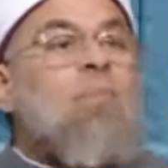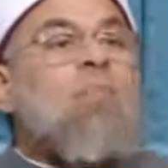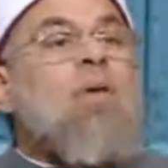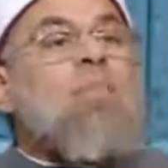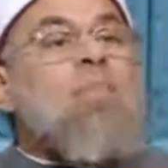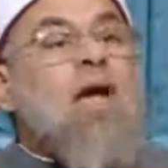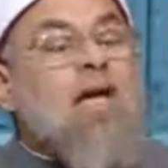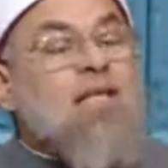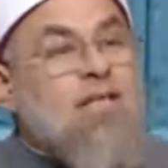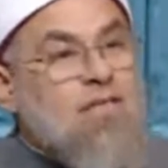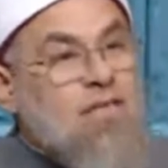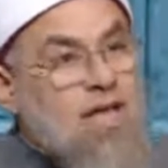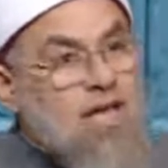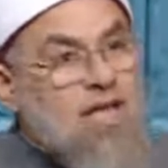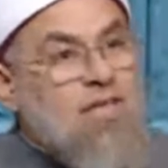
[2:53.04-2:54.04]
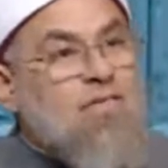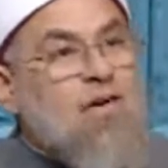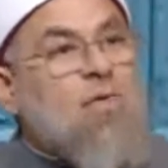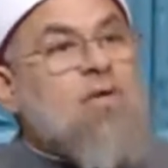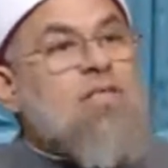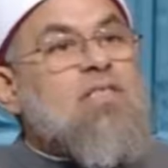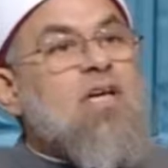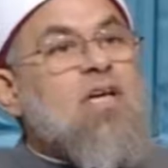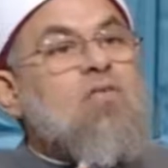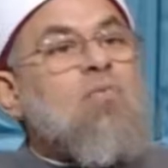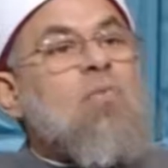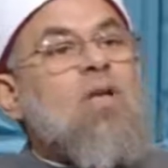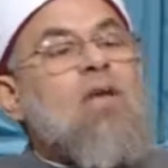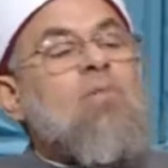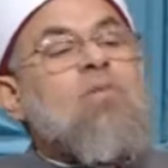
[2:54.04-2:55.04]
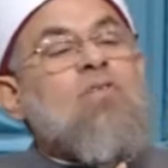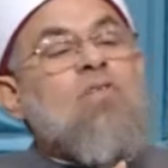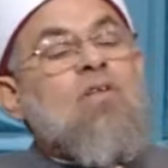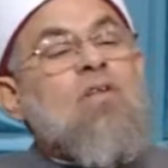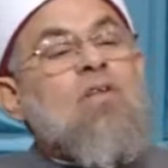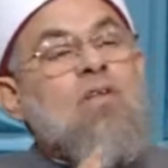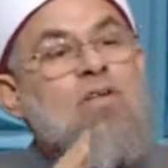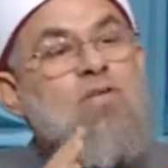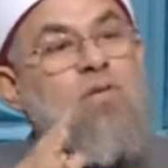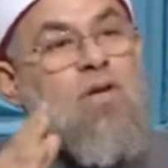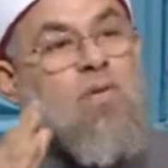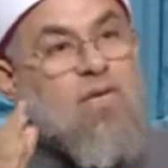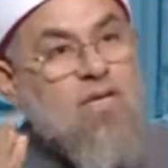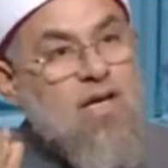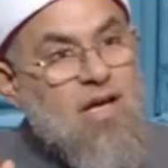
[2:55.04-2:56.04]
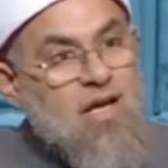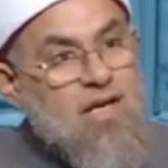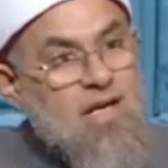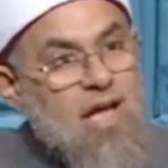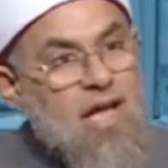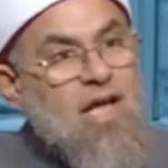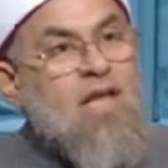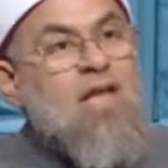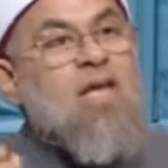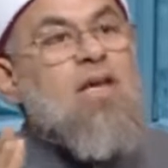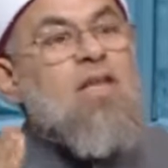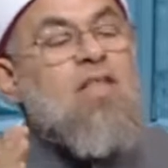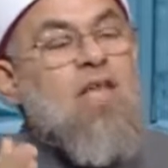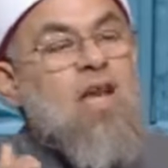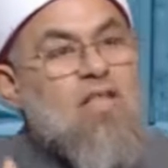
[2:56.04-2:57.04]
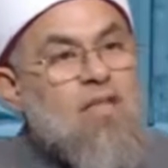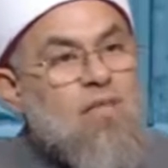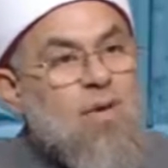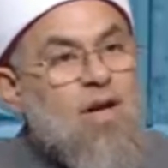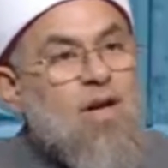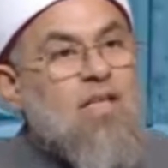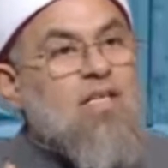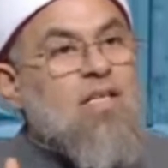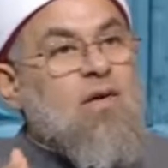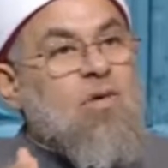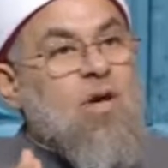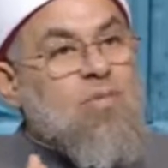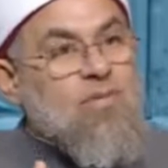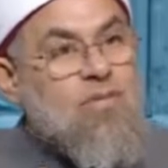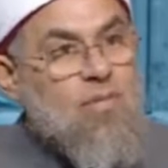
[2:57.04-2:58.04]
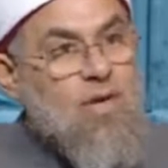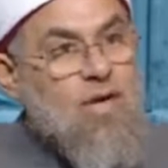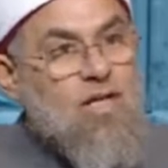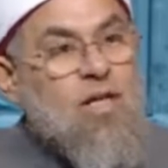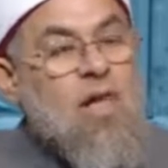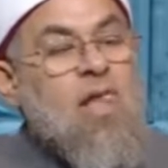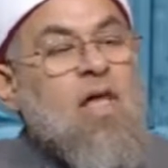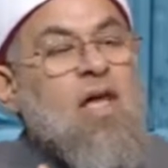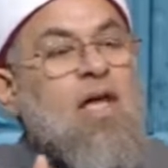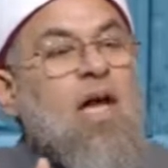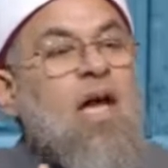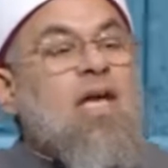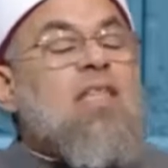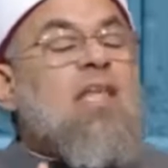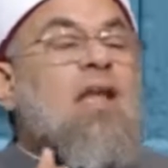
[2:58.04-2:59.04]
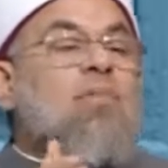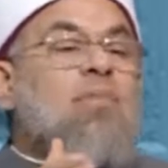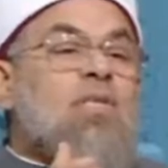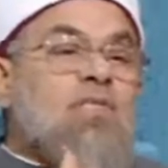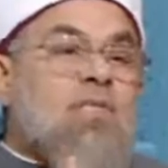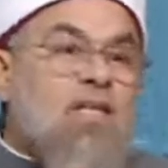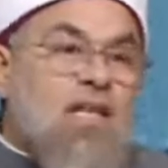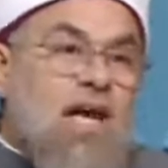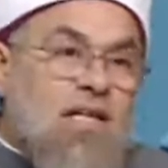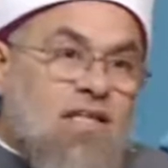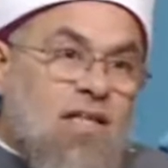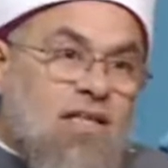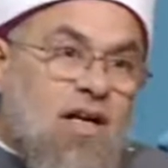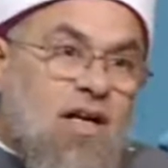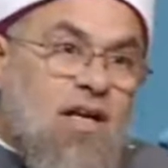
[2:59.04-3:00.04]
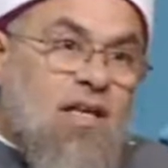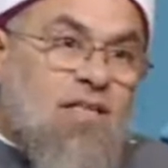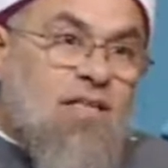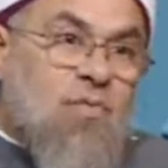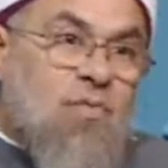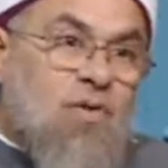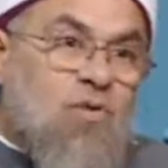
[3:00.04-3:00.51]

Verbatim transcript: أما ما عدا ذلك فهو يستعيذ بالله من الشيطان الرجيم كما ذكرنا ثلاث مرات أو خمس مرات إذا لم تستطيع أن تتخلص